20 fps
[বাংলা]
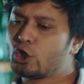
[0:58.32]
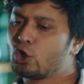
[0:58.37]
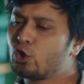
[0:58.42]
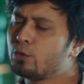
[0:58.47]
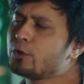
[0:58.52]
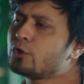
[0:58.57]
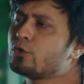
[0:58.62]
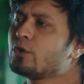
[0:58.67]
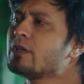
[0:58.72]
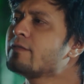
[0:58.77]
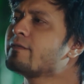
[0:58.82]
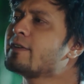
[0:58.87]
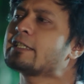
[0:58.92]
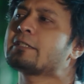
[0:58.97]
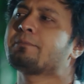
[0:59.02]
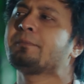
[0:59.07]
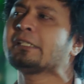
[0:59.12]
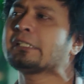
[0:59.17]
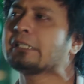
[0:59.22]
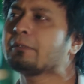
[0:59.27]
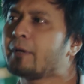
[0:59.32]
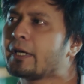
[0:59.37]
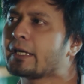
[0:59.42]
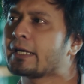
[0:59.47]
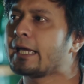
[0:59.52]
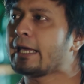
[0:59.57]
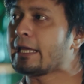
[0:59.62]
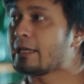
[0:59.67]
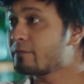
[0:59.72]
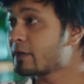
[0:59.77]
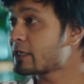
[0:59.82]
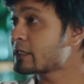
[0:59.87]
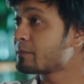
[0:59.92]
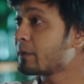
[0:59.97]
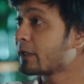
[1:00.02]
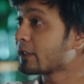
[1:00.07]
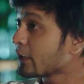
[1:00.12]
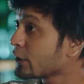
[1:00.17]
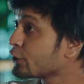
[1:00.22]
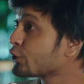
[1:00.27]
নিয়মিত ইনভেস্টমেন্টই পারে
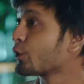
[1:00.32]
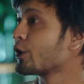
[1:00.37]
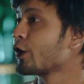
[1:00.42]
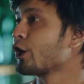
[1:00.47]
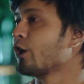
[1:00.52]
ইনভেস্টমেন্টের